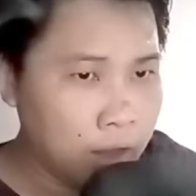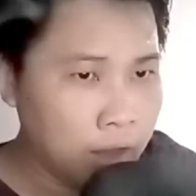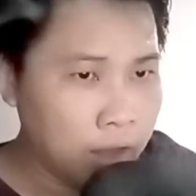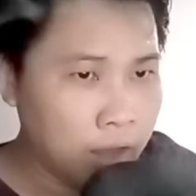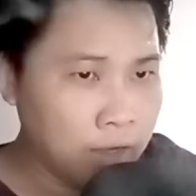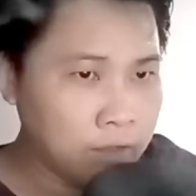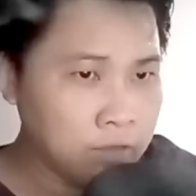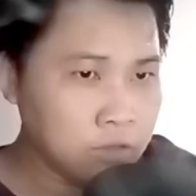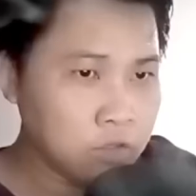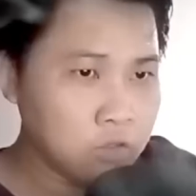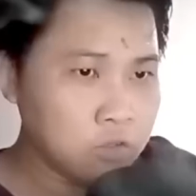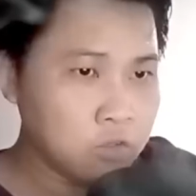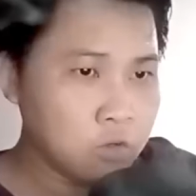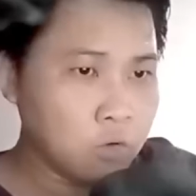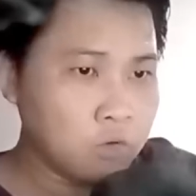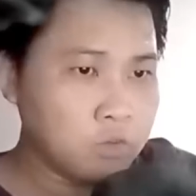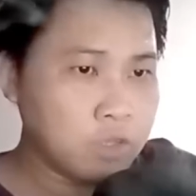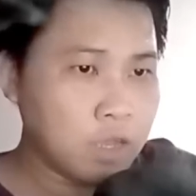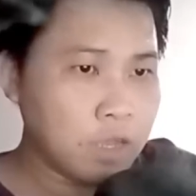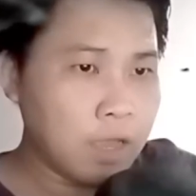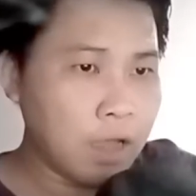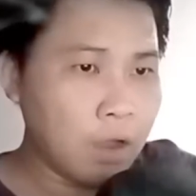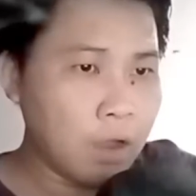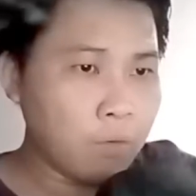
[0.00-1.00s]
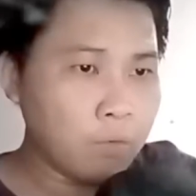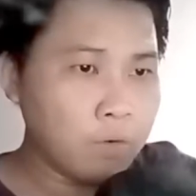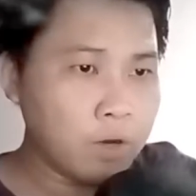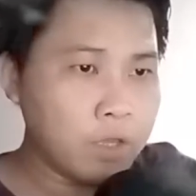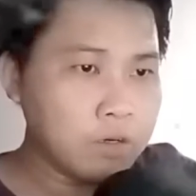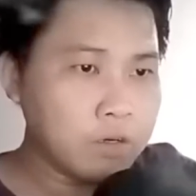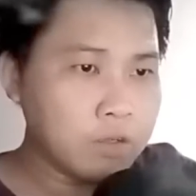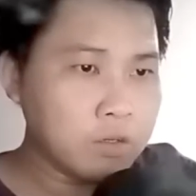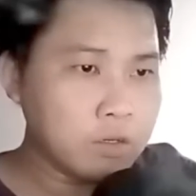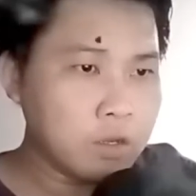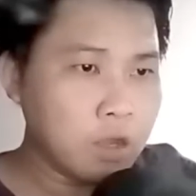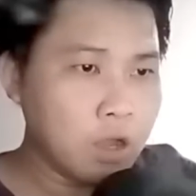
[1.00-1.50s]
Hắn từ chỗ Sa Hạo lấy
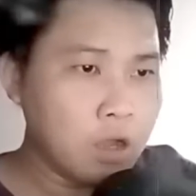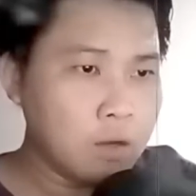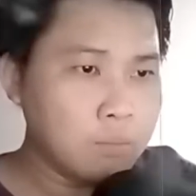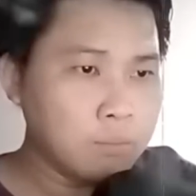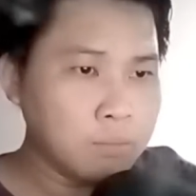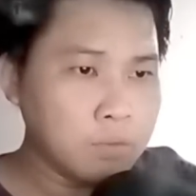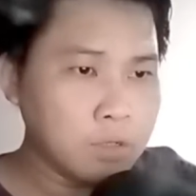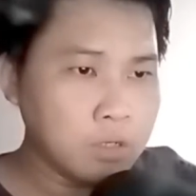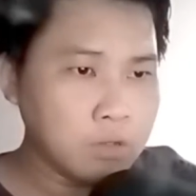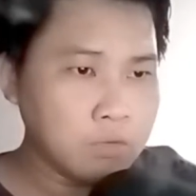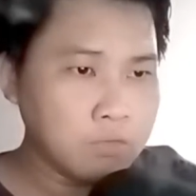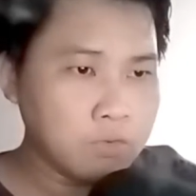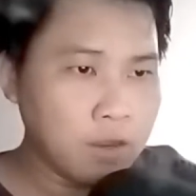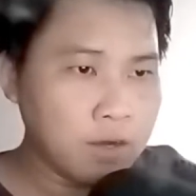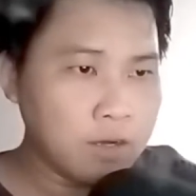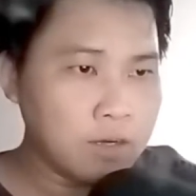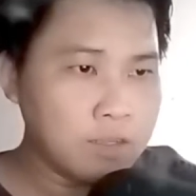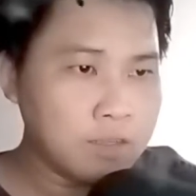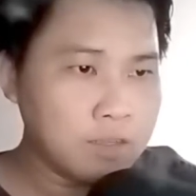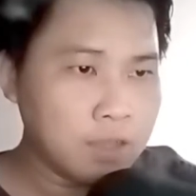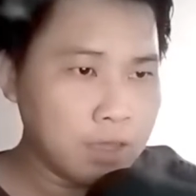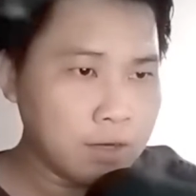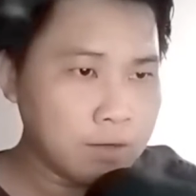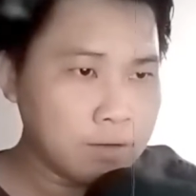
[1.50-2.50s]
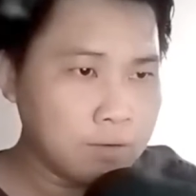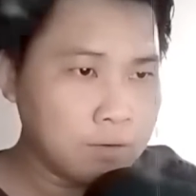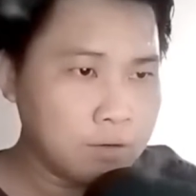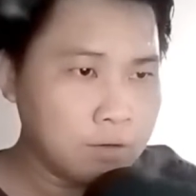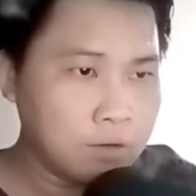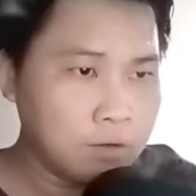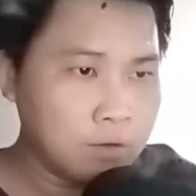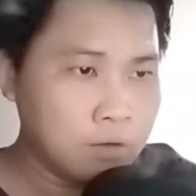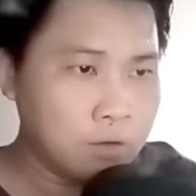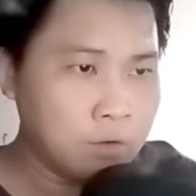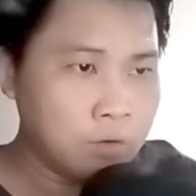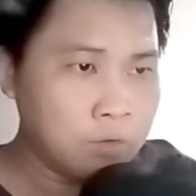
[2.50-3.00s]
được hơn mười vạn linh thạch,
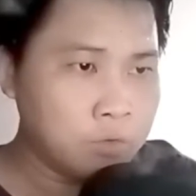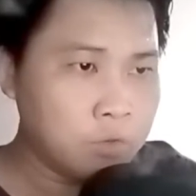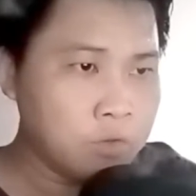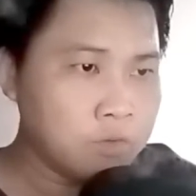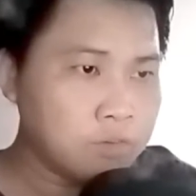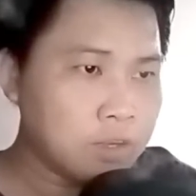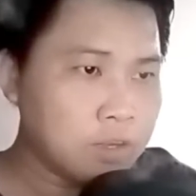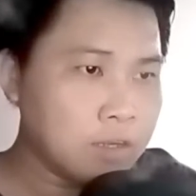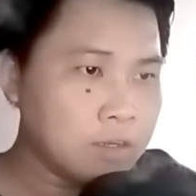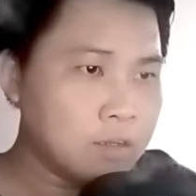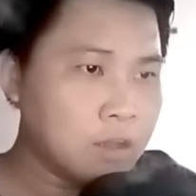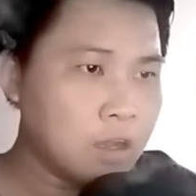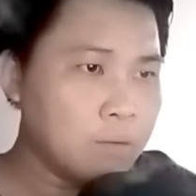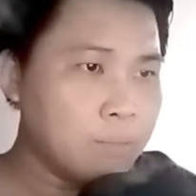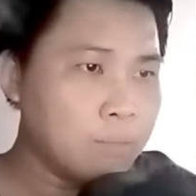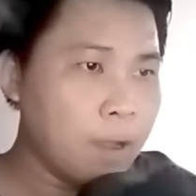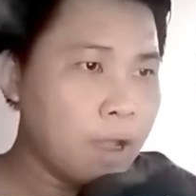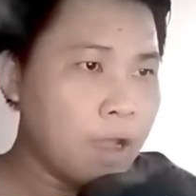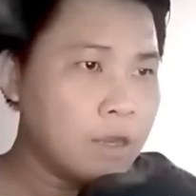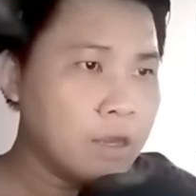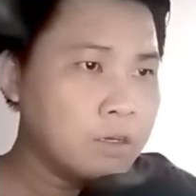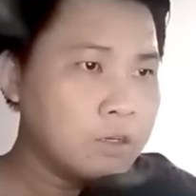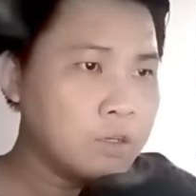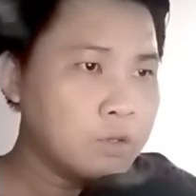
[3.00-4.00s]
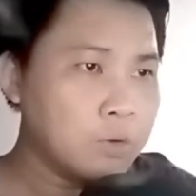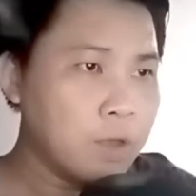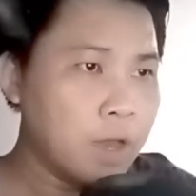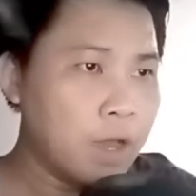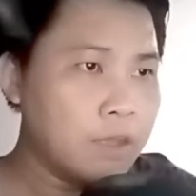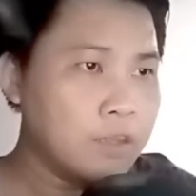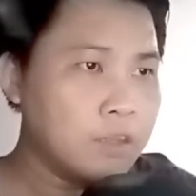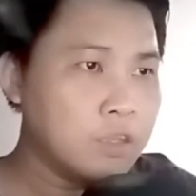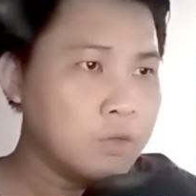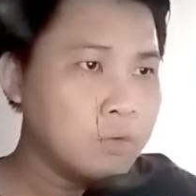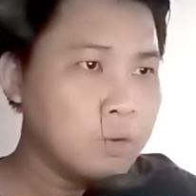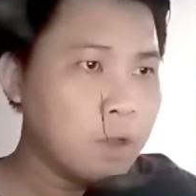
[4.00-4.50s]
tuy rằng cơ bản đều
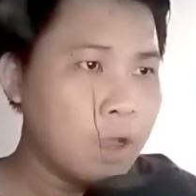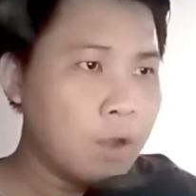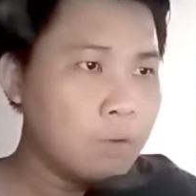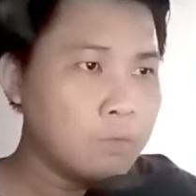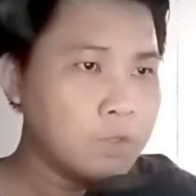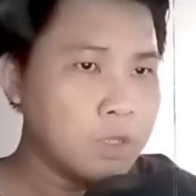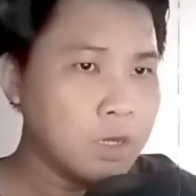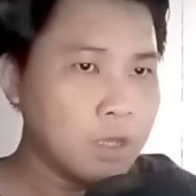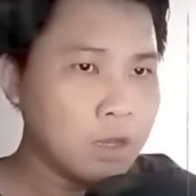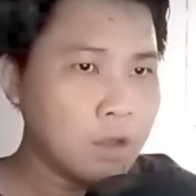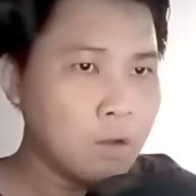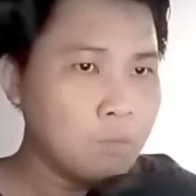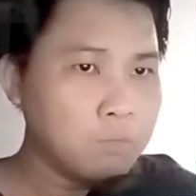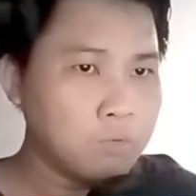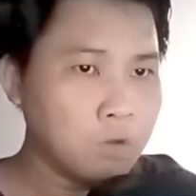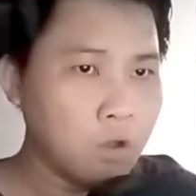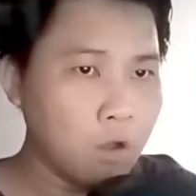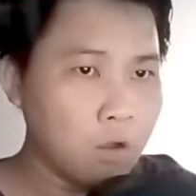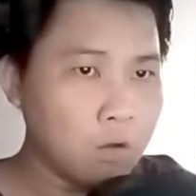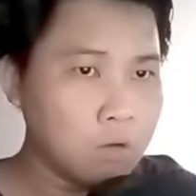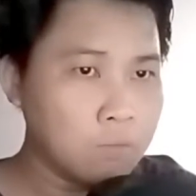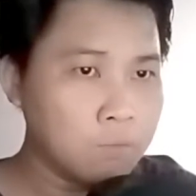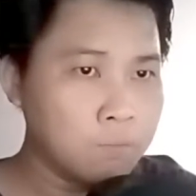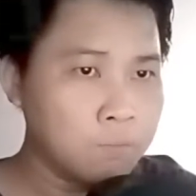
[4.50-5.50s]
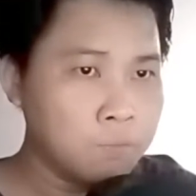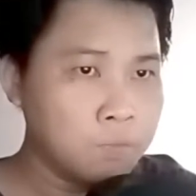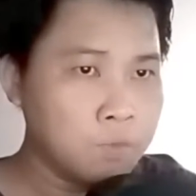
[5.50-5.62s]
đã tiêu hao như là không còn,